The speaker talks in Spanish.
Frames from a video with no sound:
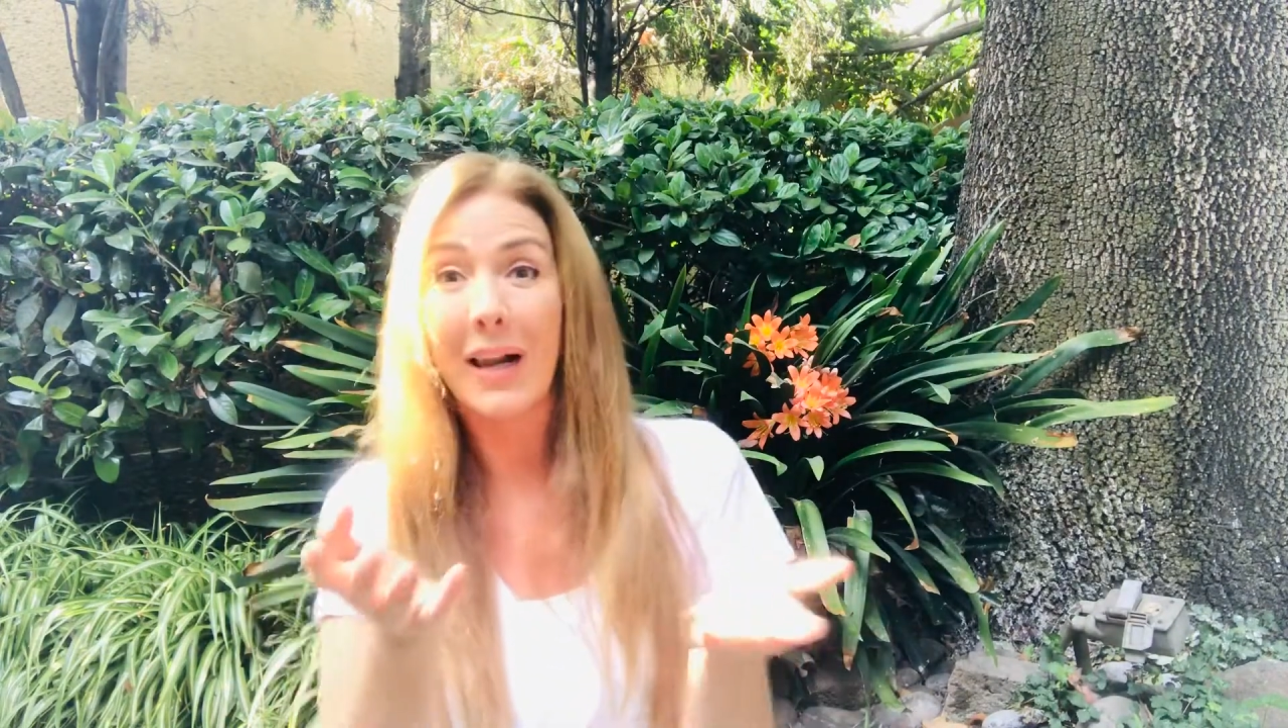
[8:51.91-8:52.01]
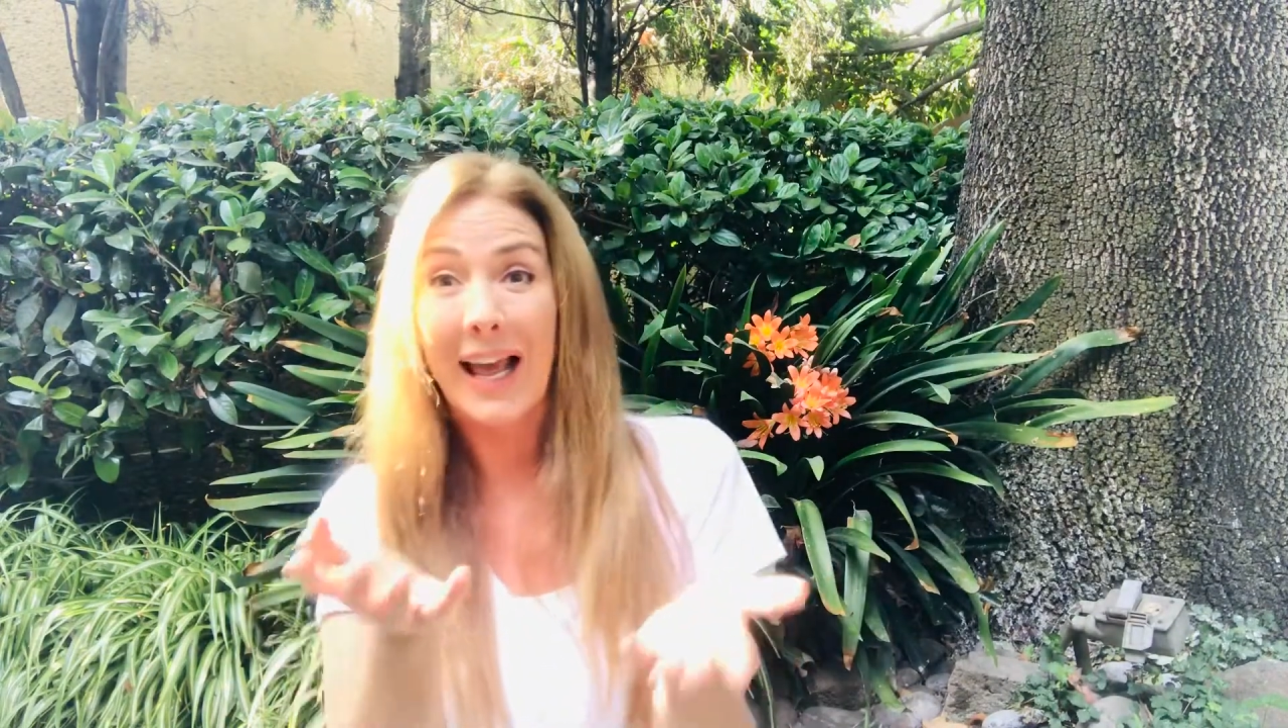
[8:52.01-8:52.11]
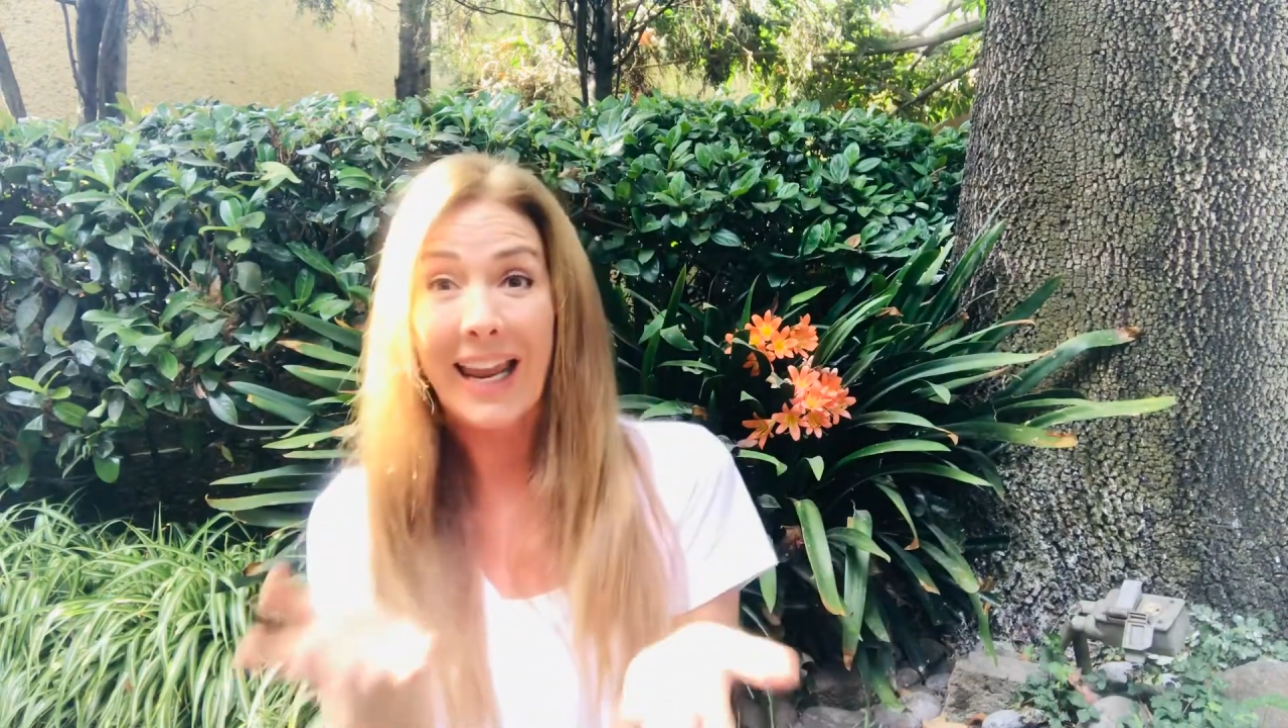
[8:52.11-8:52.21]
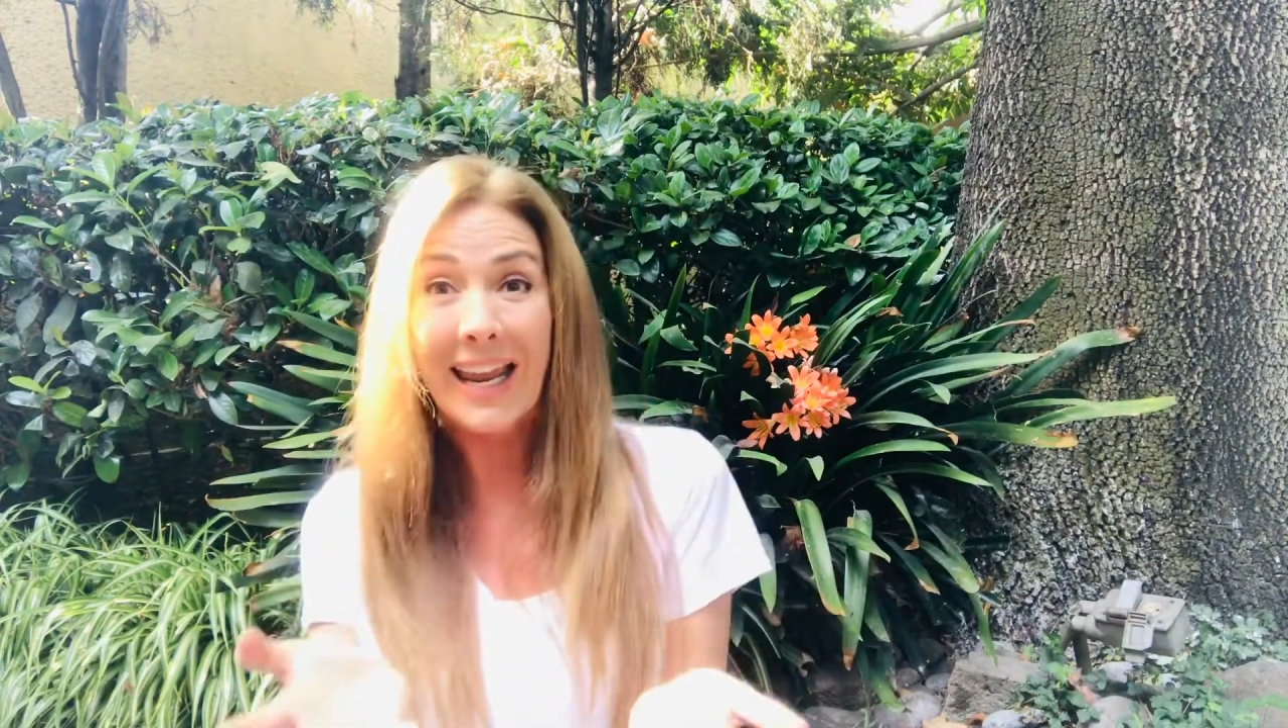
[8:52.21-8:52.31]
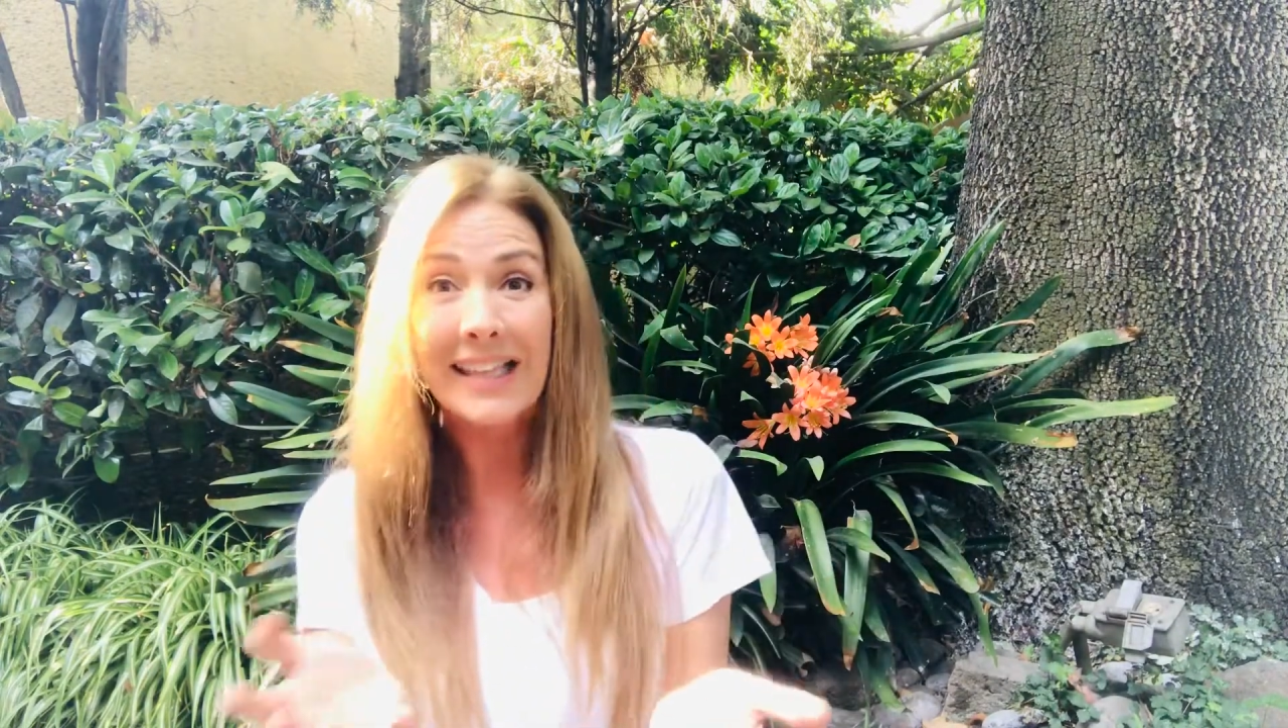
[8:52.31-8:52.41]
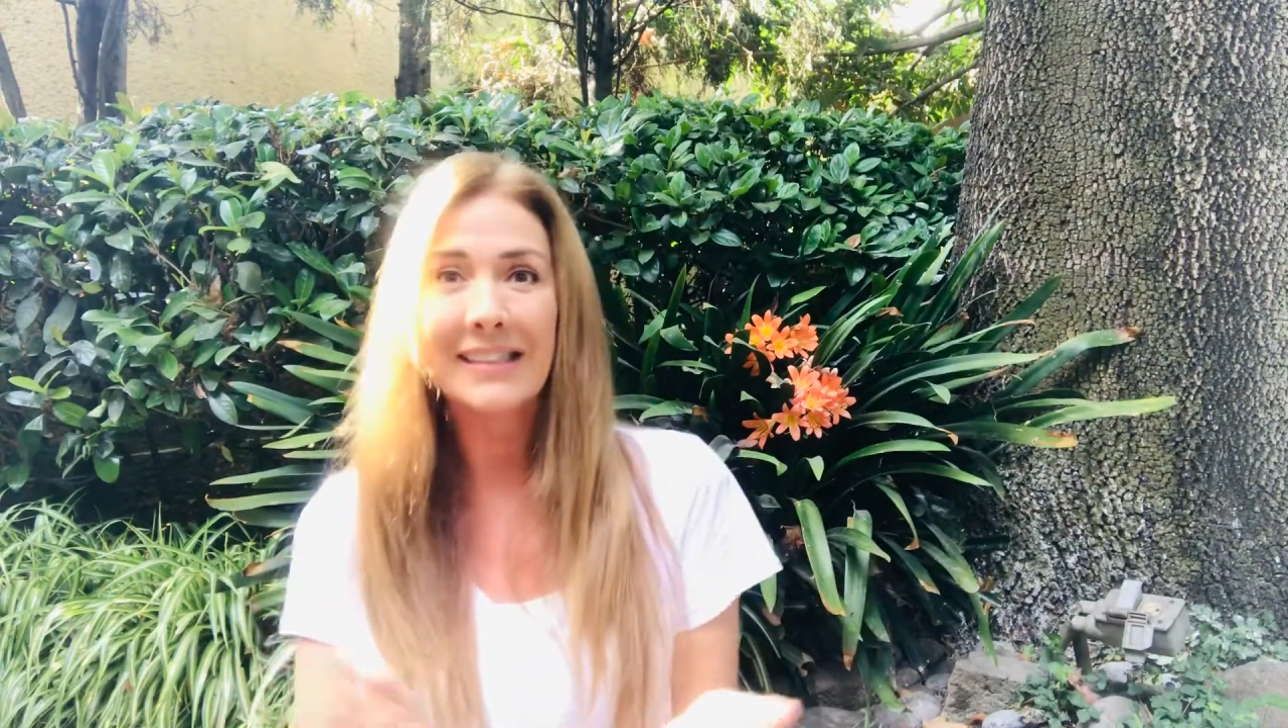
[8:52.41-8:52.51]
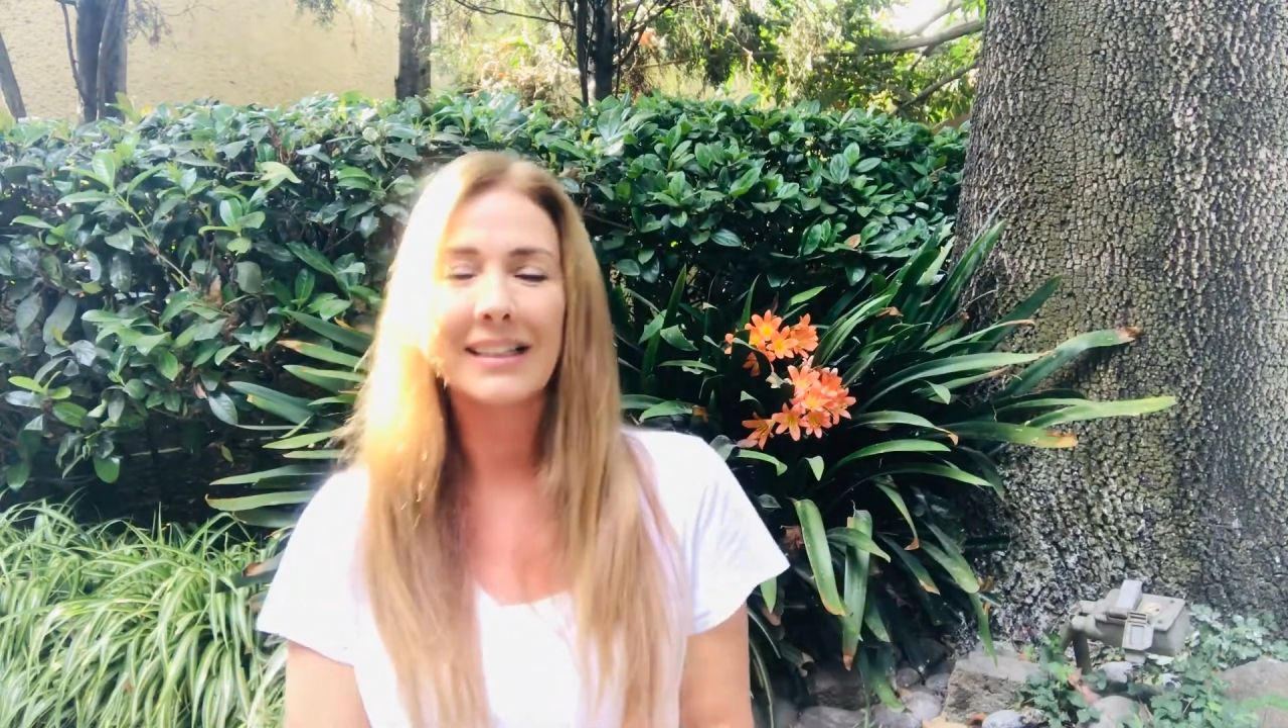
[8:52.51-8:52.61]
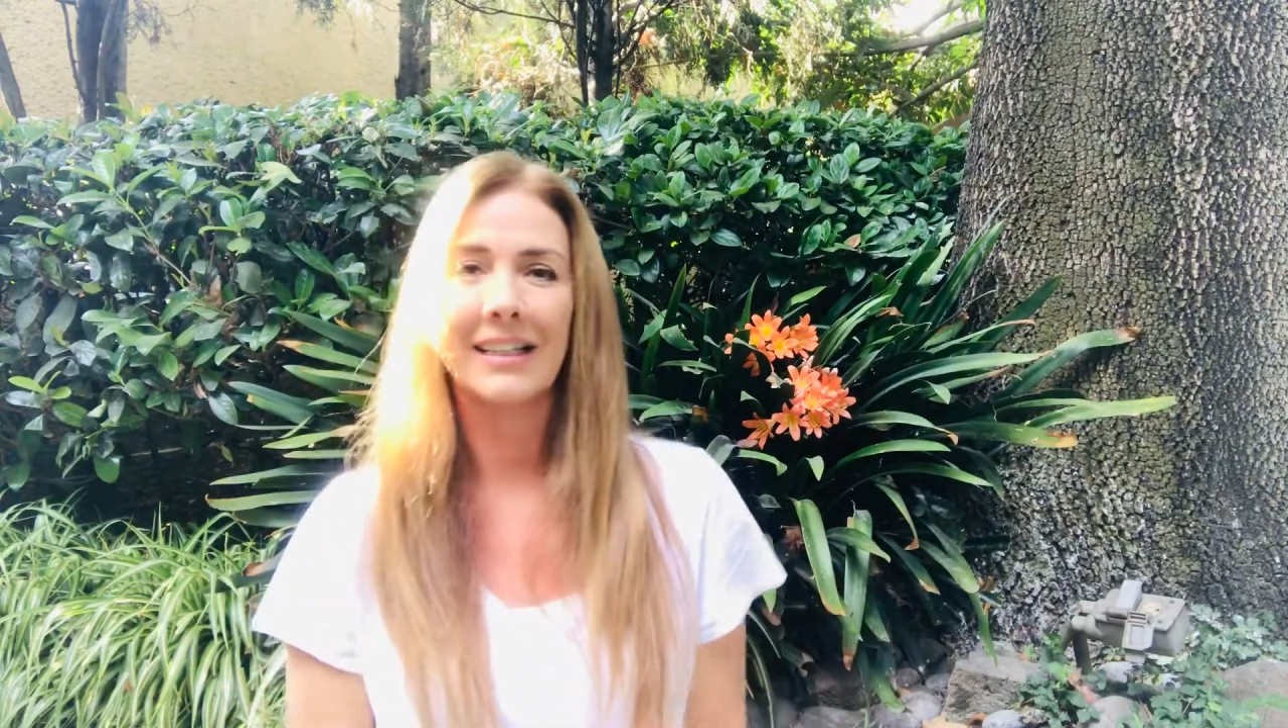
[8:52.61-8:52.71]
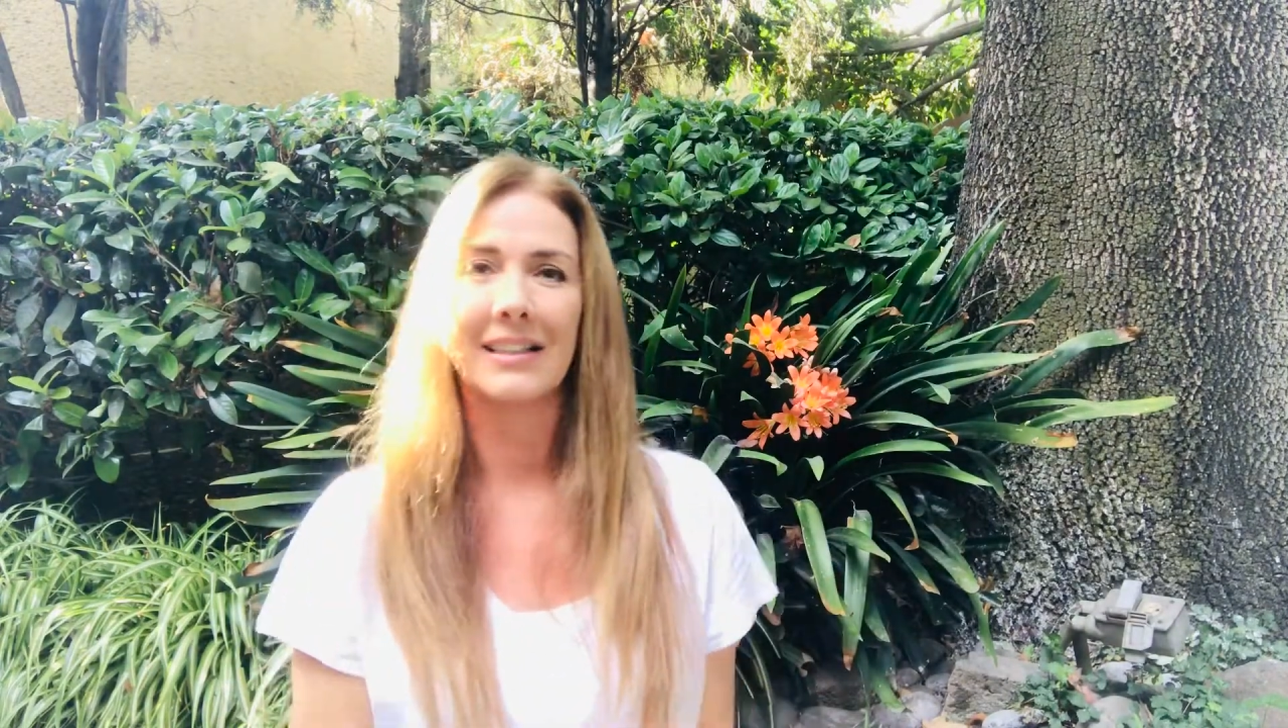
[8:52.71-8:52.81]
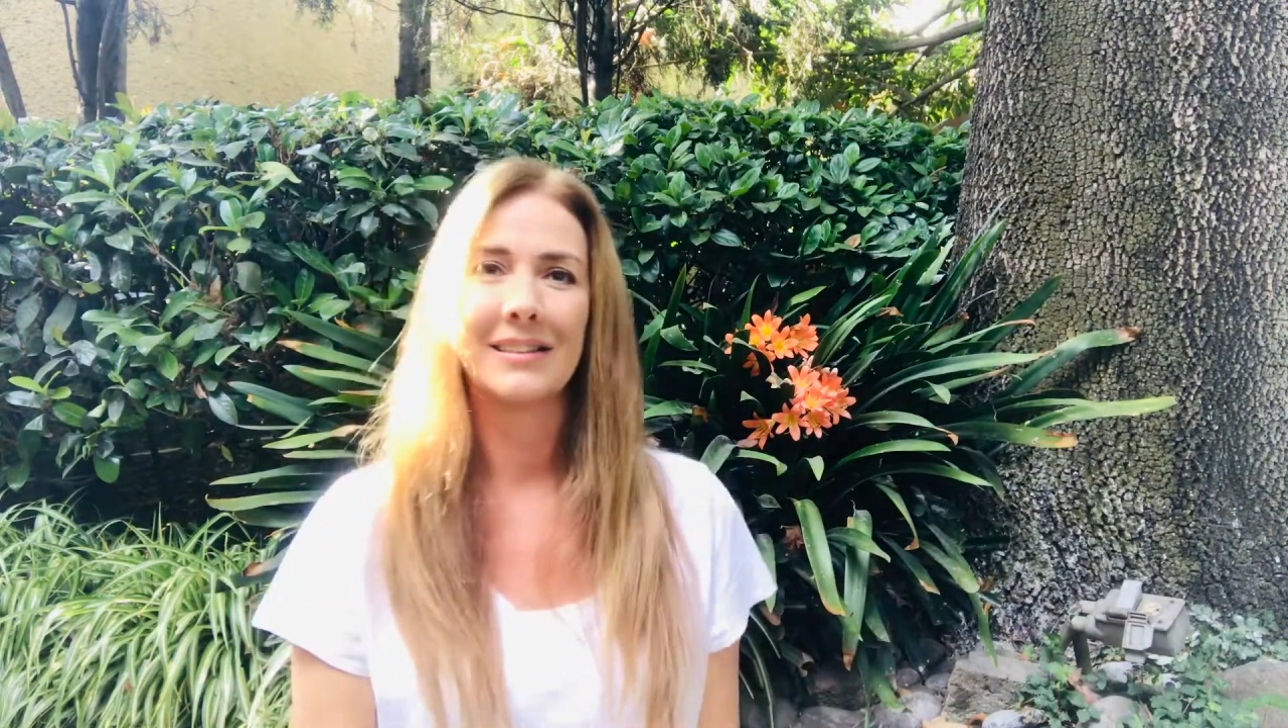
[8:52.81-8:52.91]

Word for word: la gente